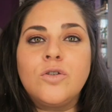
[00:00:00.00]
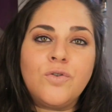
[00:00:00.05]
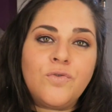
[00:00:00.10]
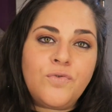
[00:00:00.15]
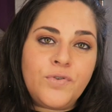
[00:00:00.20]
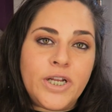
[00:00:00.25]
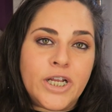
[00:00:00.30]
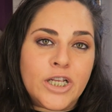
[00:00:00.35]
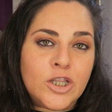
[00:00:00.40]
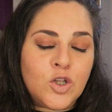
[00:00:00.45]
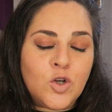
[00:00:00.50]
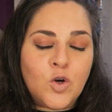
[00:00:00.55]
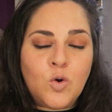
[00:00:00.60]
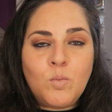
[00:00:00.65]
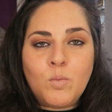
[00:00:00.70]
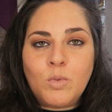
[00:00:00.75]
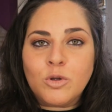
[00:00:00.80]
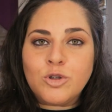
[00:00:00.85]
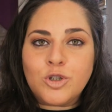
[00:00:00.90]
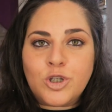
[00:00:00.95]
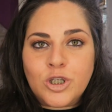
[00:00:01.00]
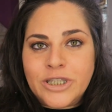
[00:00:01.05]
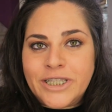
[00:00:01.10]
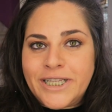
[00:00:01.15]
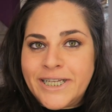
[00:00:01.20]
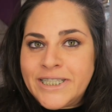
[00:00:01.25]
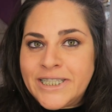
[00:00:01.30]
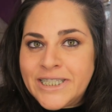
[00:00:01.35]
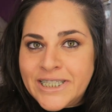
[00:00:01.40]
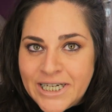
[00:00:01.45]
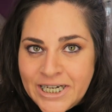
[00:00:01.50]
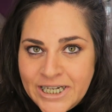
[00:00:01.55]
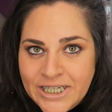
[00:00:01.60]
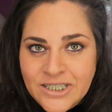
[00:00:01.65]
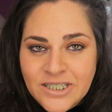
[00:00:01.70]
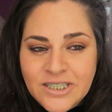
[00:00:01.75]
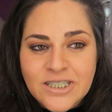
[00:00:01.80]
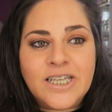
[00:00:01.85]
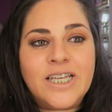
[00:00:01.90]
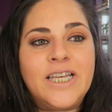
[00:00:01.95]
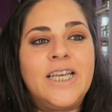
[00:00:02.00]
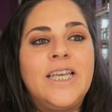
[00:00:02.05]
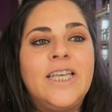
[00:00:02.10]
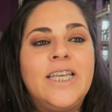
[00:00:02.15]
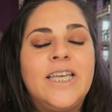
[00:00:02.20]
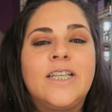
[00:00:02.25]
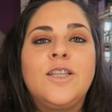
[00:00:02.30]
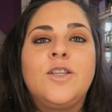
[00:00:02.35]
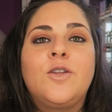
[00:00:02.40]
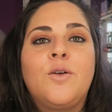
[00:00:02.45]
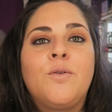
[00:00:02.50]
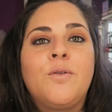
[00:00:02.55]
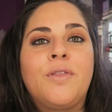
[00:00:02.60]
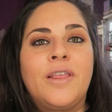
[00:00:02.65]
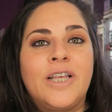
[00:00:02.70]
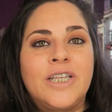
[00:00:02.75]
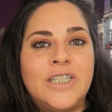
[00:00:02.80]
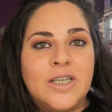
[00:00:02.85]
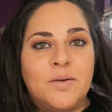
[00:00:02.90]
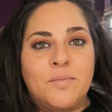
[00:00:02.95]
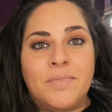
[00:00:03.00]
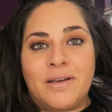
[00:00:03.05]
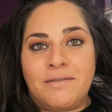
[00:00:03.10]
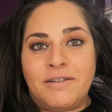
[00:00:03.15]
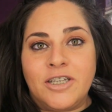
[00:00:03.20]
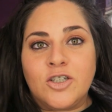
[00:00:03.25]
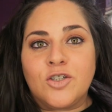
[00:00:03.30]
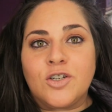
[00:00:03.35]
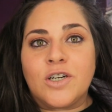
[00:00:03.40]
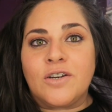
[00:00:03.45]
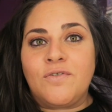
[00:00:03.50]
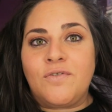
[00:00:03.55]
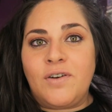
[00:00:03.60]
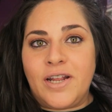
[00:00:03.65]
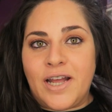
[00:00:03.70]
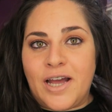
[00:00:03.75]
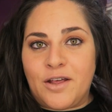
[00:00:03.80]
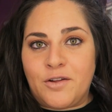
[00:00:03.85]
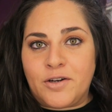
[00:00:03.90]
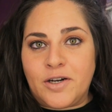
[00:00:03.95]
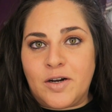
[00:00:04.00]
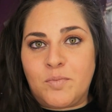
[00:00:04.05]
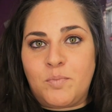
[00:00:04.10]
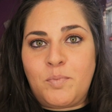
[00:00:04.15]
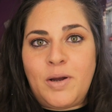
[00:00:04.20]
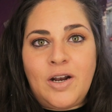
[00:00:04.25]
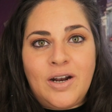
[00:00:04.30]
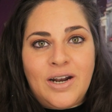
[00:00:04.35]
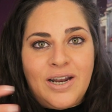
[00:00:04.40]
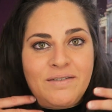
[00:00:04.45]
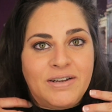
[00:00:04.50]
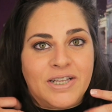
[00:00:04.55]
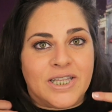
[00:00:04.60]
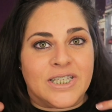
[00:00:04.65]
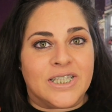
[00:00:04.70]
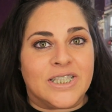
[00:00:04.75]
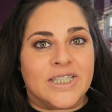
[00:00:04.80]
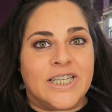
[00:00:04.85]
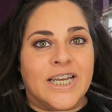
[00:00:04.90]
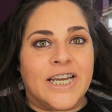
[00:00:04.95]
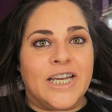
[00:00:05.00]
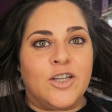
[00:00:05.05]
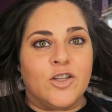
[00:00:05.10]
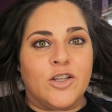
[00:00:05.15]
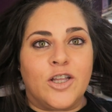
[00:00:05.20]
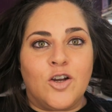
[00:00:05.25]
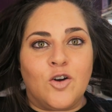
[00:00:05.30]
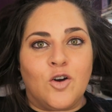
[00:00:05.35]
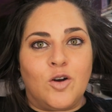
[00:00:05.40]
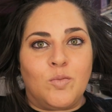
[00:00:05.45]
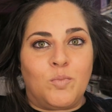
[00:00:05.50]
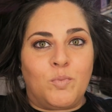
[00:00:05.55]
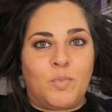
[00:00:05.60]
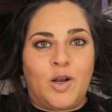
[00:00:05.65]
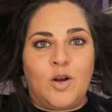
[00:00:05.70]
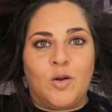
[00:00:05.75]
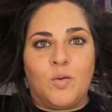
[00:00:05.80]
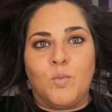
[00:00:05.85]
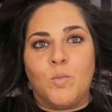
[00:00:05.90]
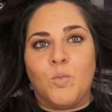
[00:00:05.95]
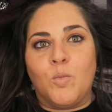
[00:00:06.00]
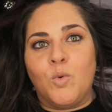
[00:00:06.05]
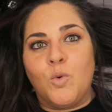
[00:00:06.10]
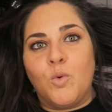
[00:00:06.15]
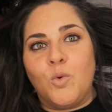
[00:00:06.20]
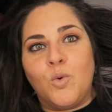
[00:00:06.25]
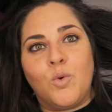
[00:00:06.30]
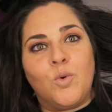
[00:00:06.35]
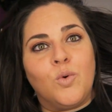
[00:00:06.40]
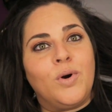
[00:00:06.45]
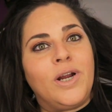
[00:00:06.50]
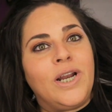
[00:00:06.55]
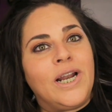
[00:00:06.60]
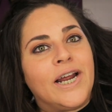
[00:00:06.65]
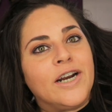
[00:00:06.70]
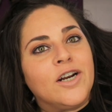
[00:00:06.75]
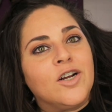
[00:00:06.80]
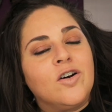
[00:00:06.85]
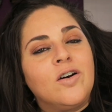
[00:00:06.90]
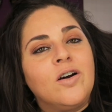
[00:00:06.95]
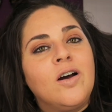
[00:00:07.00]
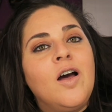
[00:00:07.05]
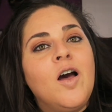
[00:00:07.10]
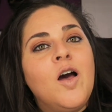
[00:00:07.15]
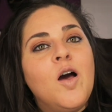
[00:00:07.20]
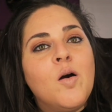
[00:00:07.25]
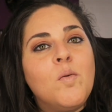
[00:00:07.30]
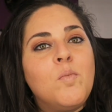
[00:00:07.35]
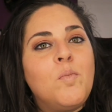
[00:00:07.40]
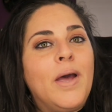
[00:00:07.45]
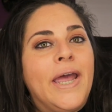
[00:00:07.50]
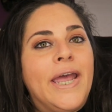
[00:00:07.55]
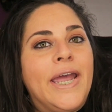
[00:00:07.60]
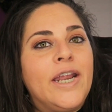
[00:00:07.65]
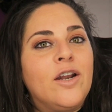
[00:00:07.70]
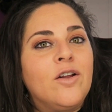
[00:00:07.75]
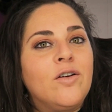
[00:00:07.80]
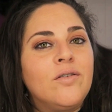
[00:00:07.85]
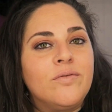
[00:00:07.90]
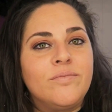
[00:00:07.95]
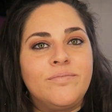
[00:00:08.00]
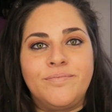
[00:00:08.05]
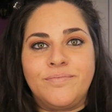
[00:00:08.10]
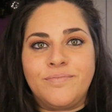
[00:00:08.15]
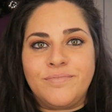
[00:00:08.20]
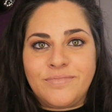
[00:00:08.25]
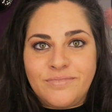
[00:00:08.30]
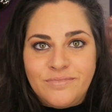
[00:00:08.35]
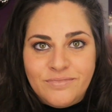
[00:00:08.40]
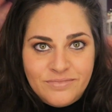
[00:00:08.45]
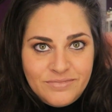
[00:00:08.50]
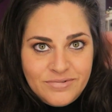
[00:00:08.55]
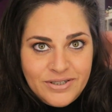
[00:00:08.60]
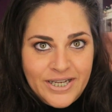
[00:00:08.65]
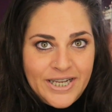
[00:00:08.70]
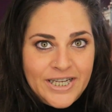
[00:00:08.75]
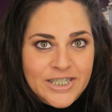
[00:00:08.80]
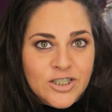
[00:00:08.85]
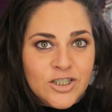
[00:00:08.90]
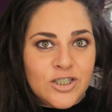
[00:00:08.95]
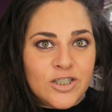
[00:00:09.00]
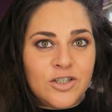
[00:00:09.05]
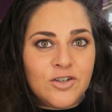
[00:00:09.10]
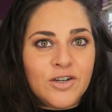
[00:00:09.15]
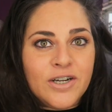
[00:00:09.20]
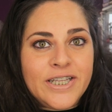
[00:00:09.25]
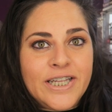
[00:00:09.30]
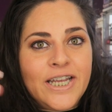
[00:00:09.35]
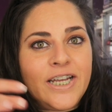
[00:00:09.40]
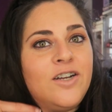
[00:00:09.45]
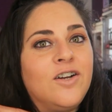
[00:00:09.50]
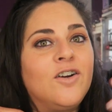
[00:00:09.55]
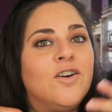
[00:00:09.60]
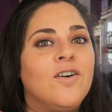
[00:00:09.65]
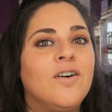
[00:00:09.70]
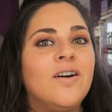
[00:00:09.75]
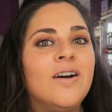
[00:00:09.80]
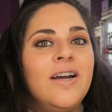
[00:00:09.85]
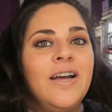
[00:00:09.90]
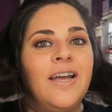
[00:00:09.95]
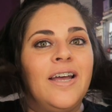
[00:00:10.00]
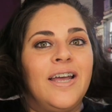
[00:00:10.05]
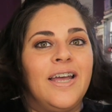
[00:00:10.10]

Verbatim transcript: sufriendo un montón de estrés y entonces se me ha visto reflejado en el pelo. La vista está que yo tengo el pelo muy largo, pero mm, esto que tengo